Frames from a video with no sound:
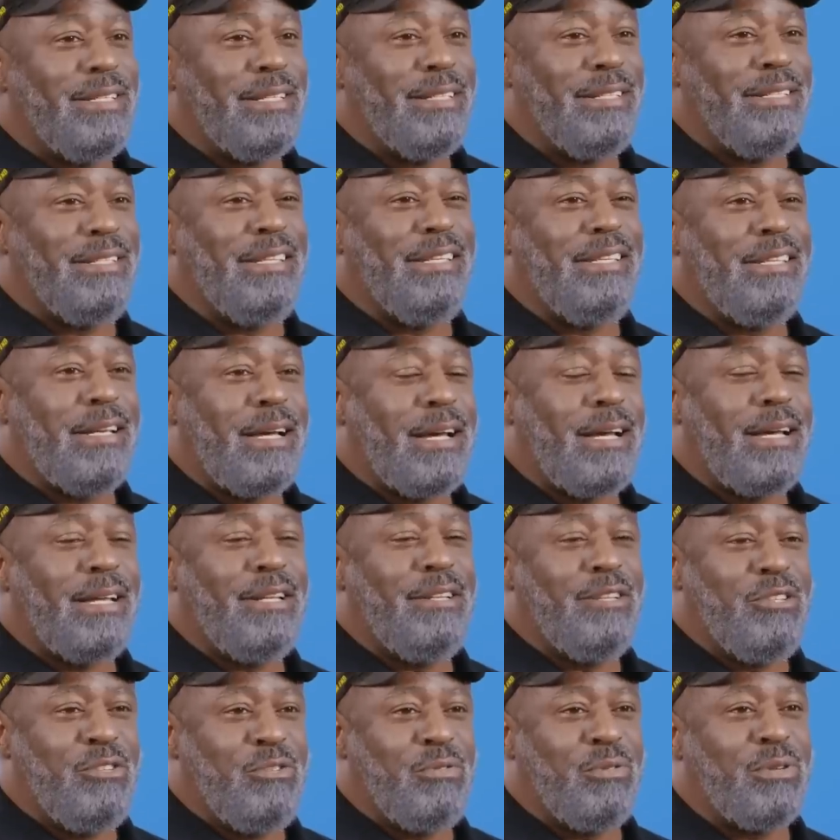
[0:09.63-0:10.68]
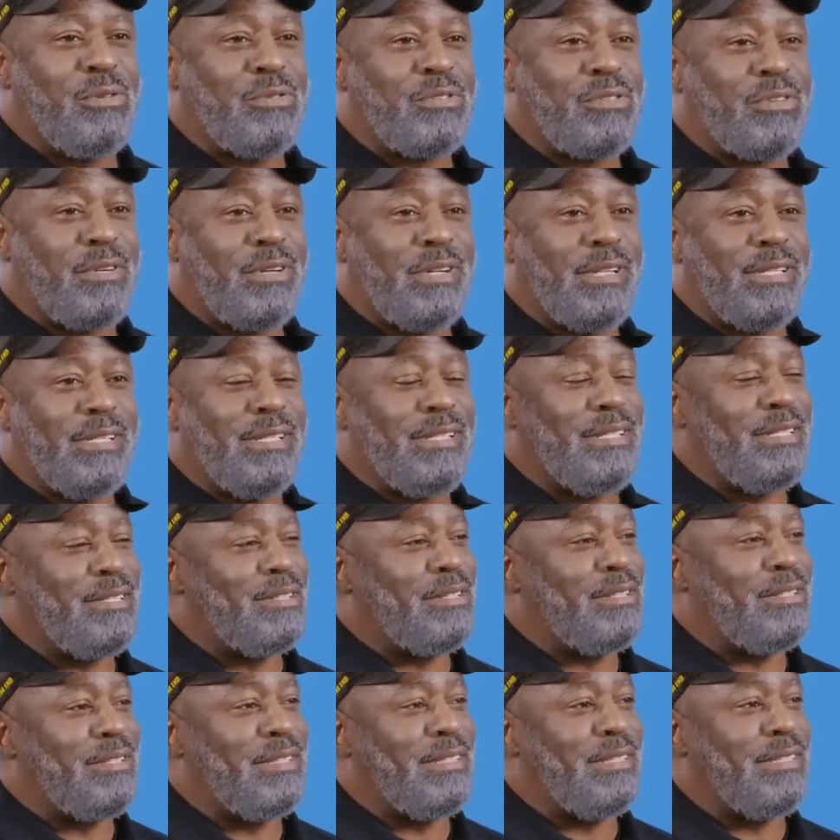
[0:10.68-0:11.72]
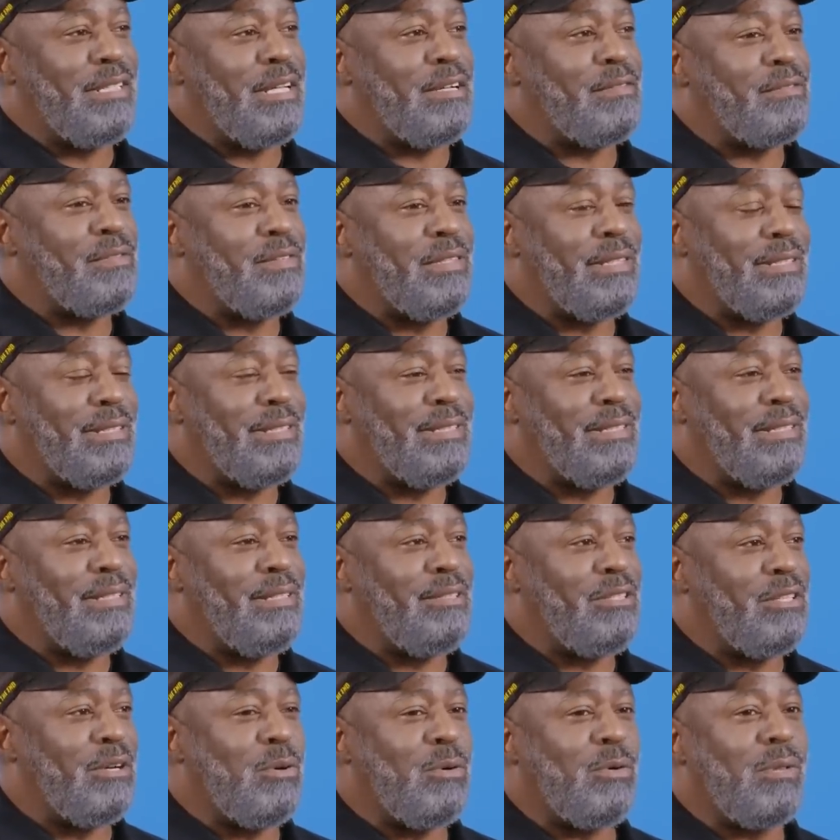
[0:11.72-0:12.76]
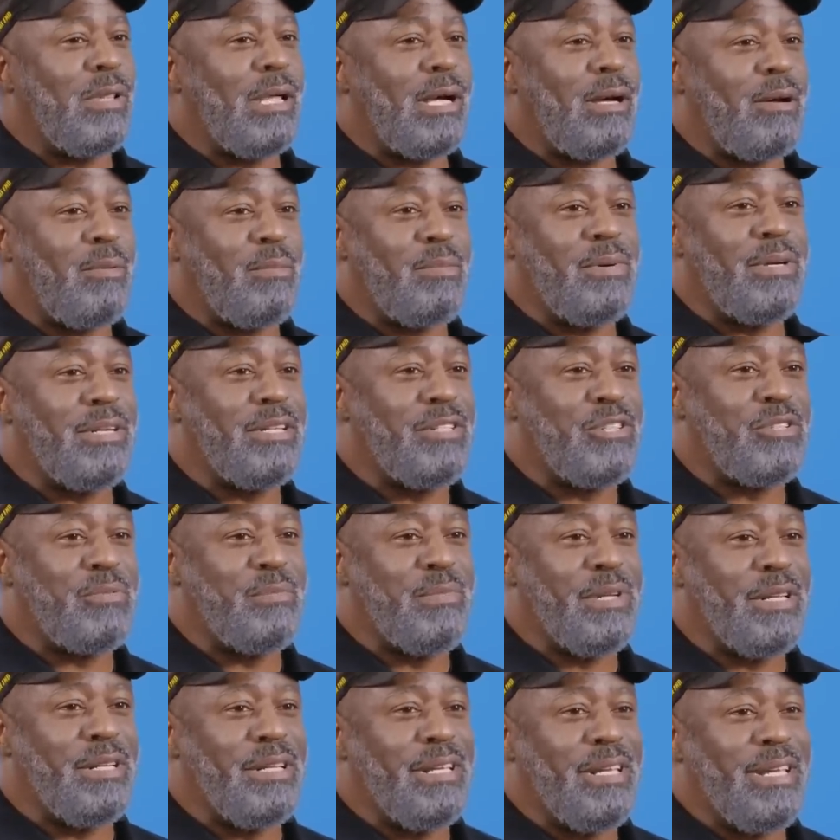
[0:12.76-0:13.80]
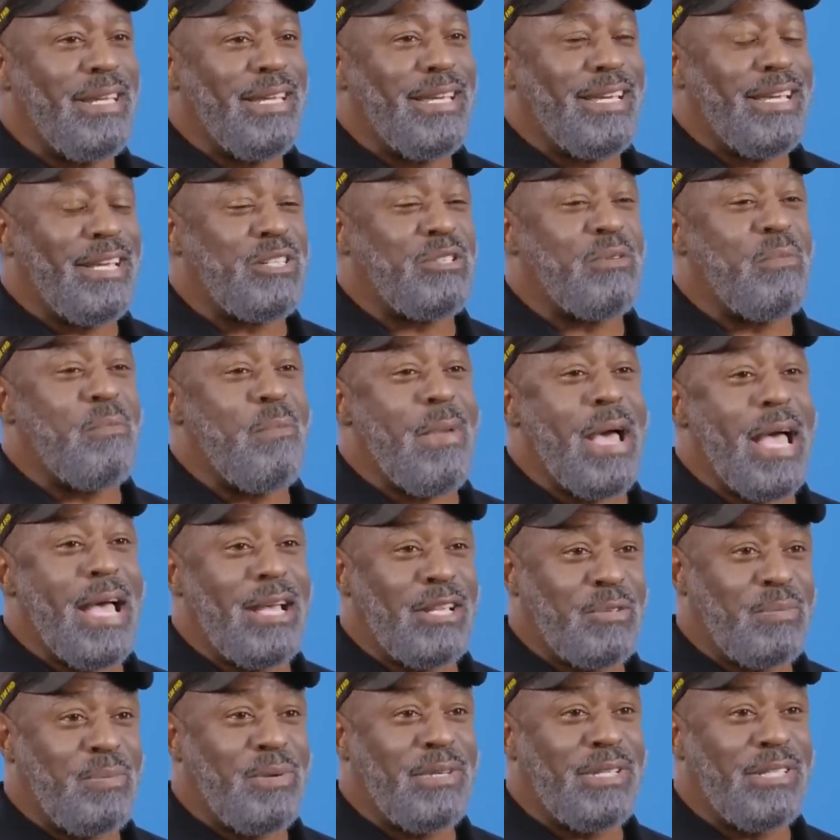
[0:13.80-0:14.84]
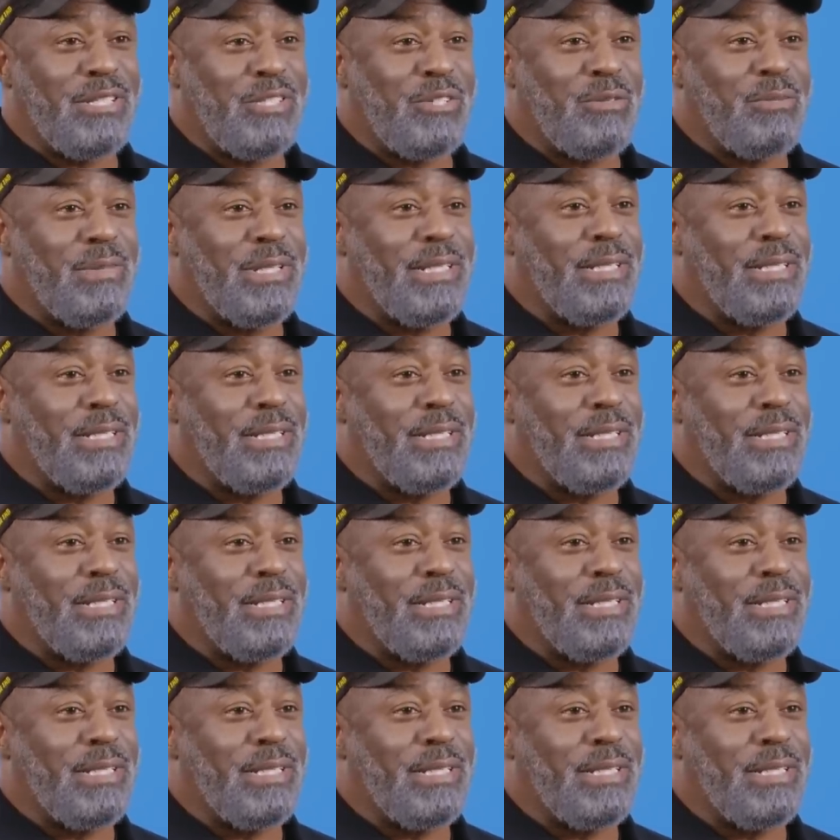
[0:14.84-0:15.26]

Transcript: Ora, l'ispettore e il sergente istruttore finiranno sicuramente per punire tutte le reclute.